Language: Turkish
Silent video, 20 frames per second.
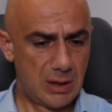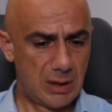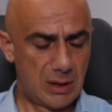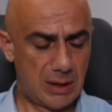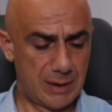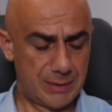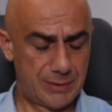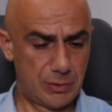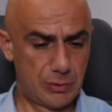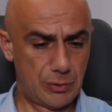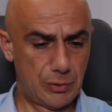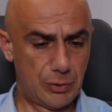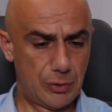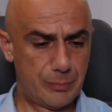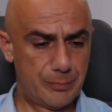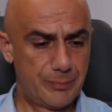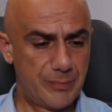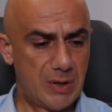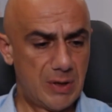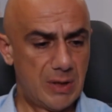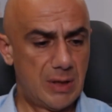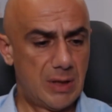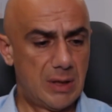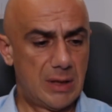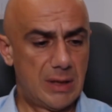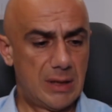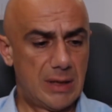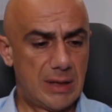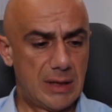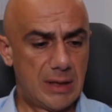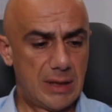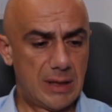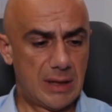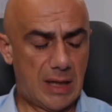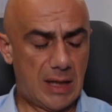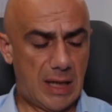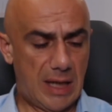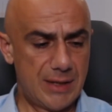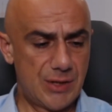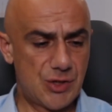hatırlıyorum.
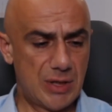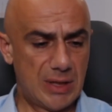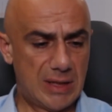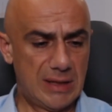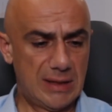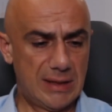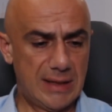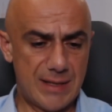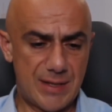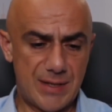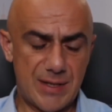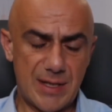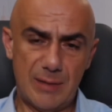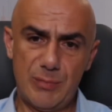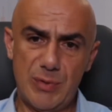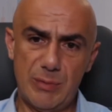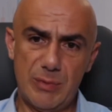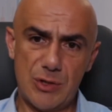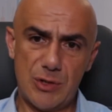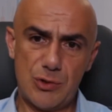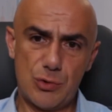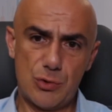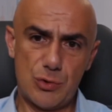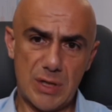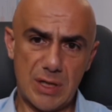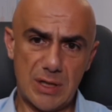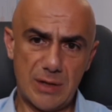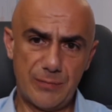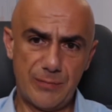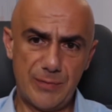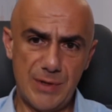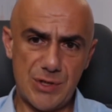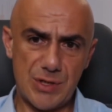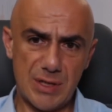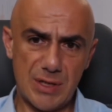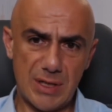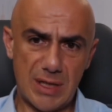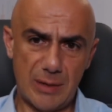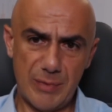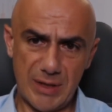E, aynı şekilde S&P 500 tarafı
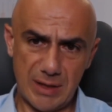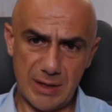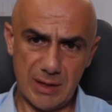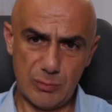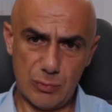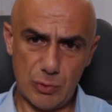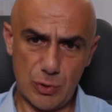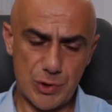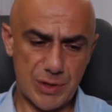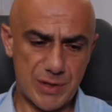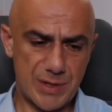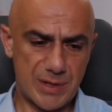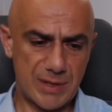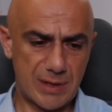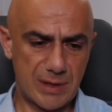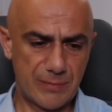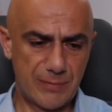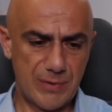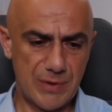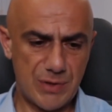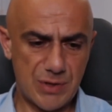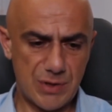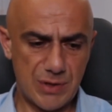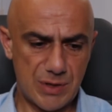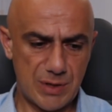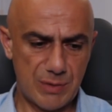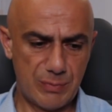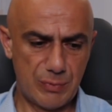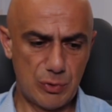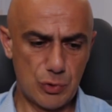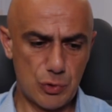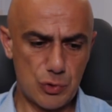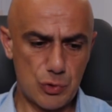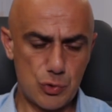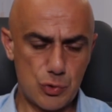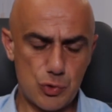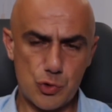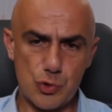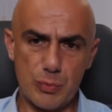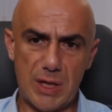için, Amerika borsası tarafı için işte
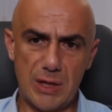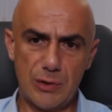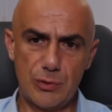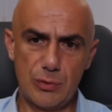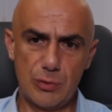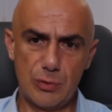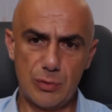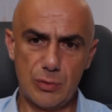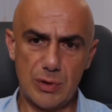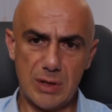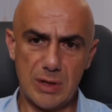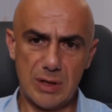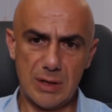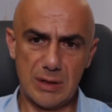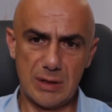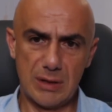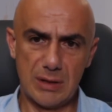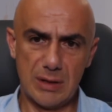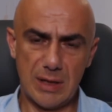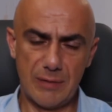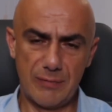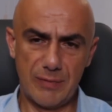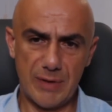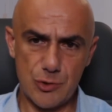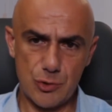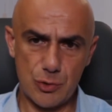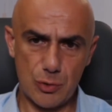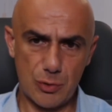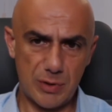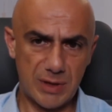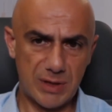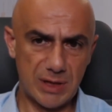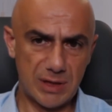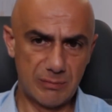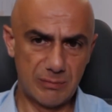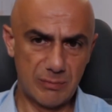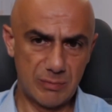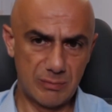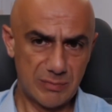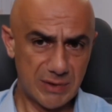biliyorsunuz cuma günü e, enflasyon
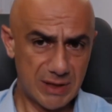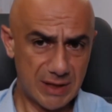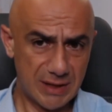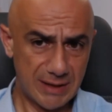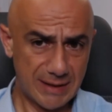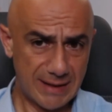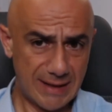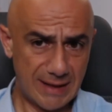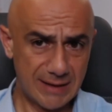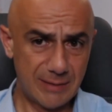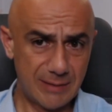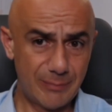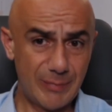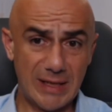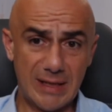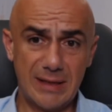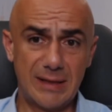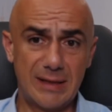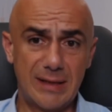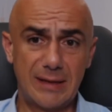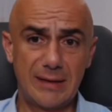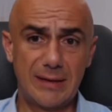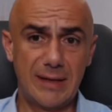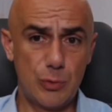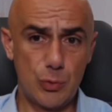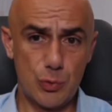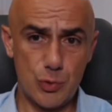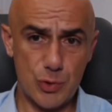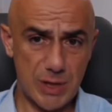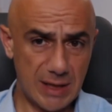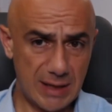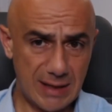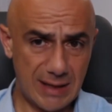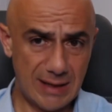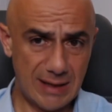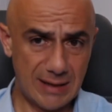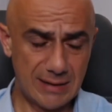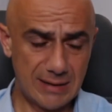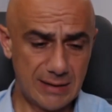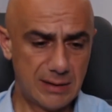rakamları geldi, beklenenden yüksek
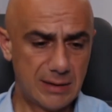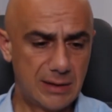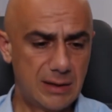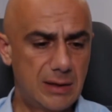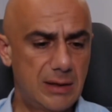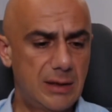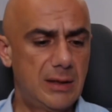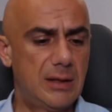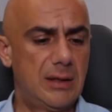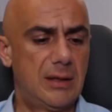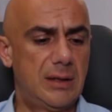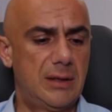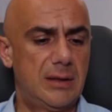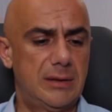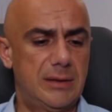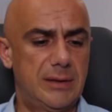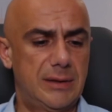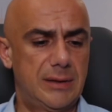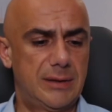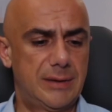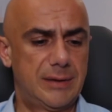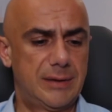geldi. E,